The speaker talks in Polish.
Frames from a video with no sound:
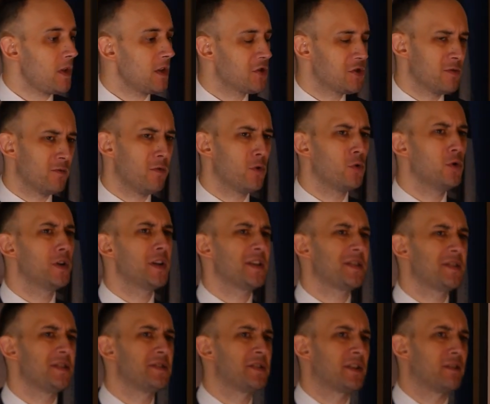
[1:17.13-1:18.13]
czym w ogóle
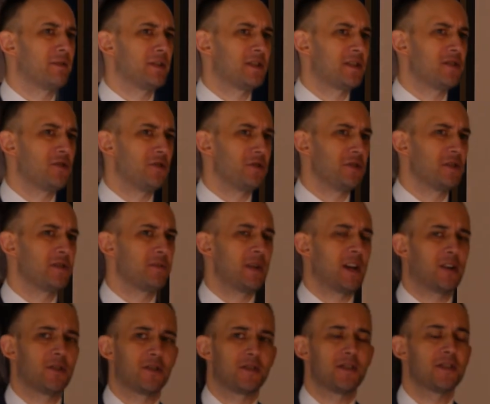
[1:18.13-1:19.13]
jest interwencjonizm
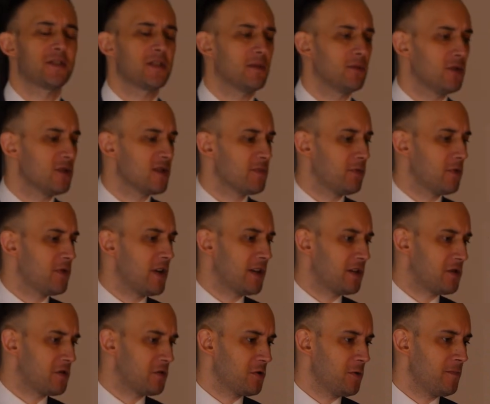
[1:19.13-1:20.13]
jako system
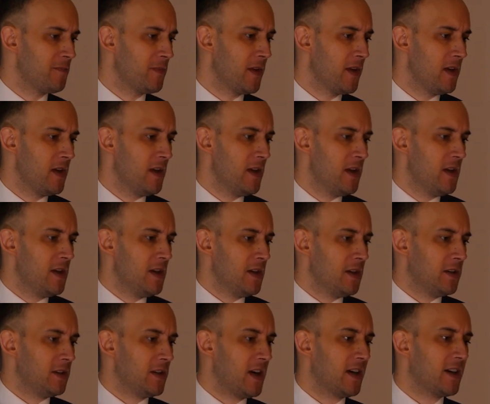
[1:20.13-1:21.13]
gospodarczy,
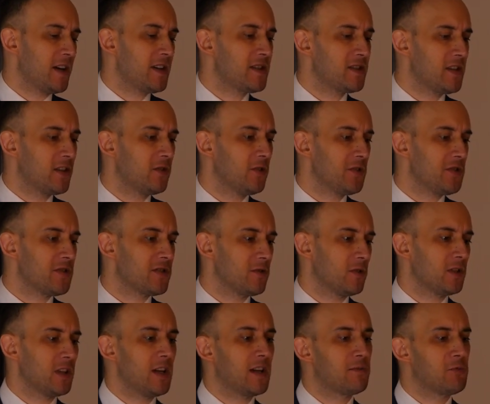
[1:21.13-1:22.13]
jaka jest jego
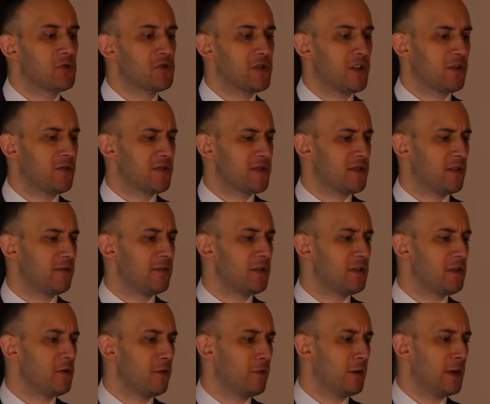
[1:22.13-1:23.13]
istota, jak można go
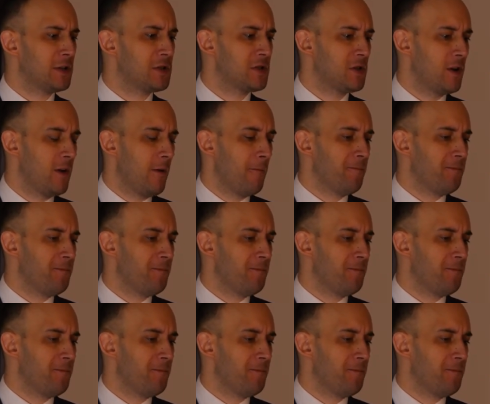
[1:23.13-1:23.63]
zdefiniować.